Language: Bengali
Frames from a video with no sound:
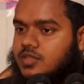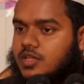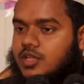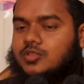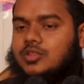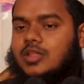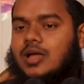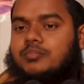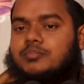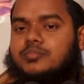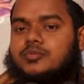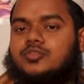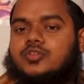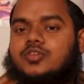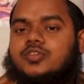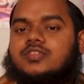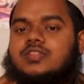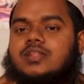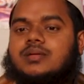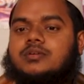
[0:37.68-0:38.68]
কিন্তু আপনি তো
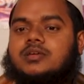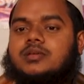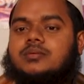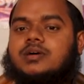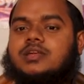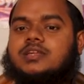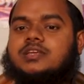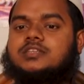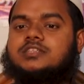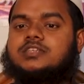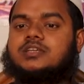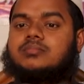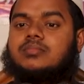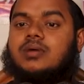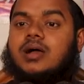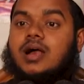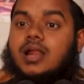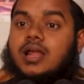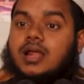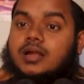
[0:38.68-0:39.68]
ইসলামকে বানিয়েছেন
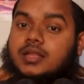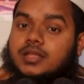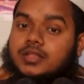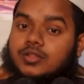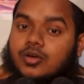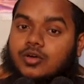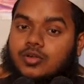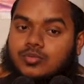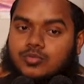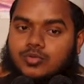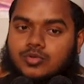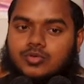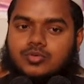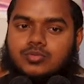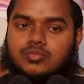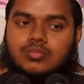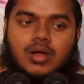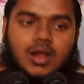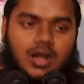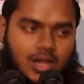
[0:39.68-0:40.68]
ভাড়াটে ধর্ম
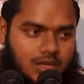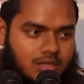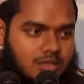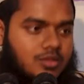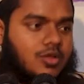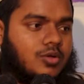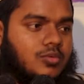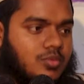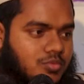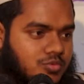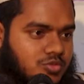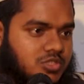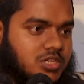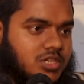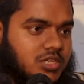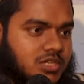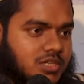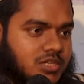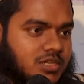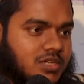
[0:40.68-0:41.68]
ভাড়ার ধর্ম
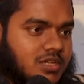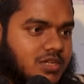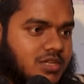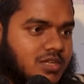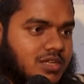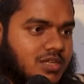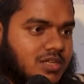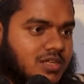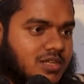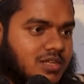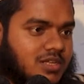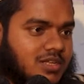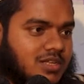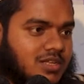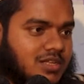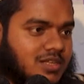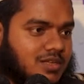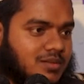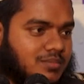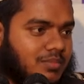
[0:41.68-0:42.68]
বুঝেন
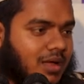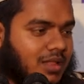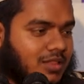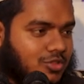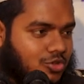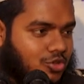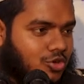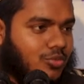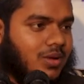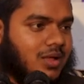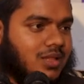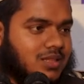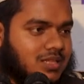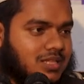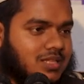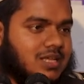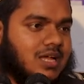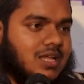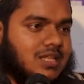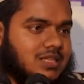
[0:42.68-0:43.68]
মাধ্যম
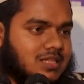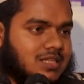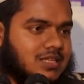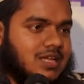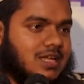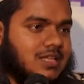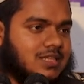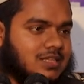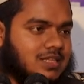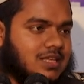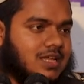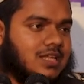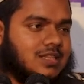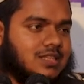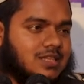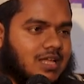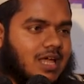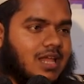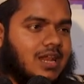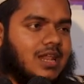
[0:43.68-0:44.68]
আনতে আনতে আনতে
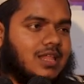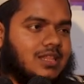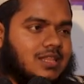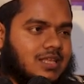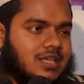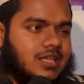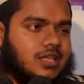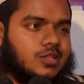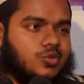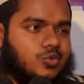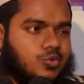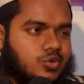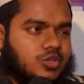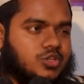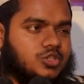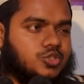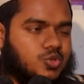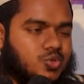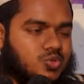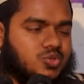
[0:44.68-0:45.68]
আনতে আল্লাহ থেকে দূরে
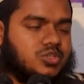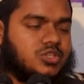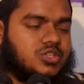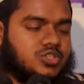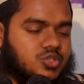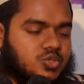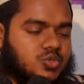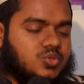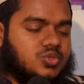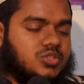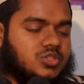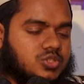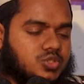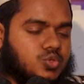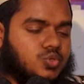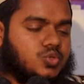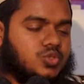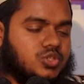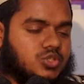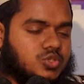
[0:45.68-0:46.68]
সরতে সরতে
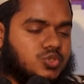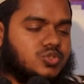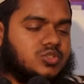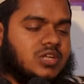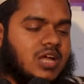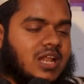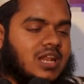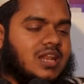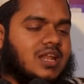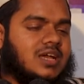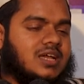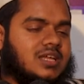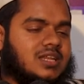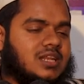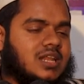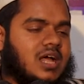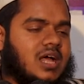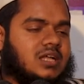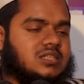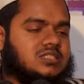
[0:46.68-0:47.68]
সরতে সরতে আল্লাহকে
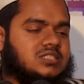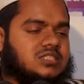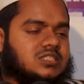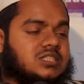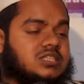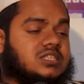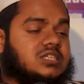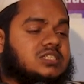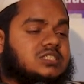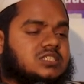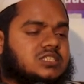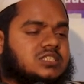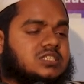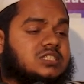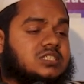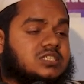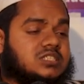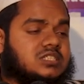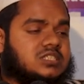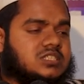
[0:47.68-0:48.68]
না চিনতে
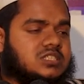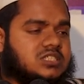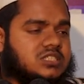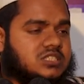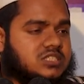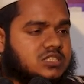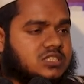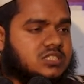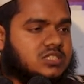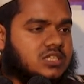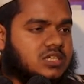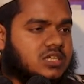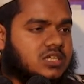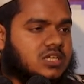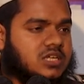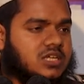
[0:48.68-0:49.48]
চিনতে চিনতে চিনতে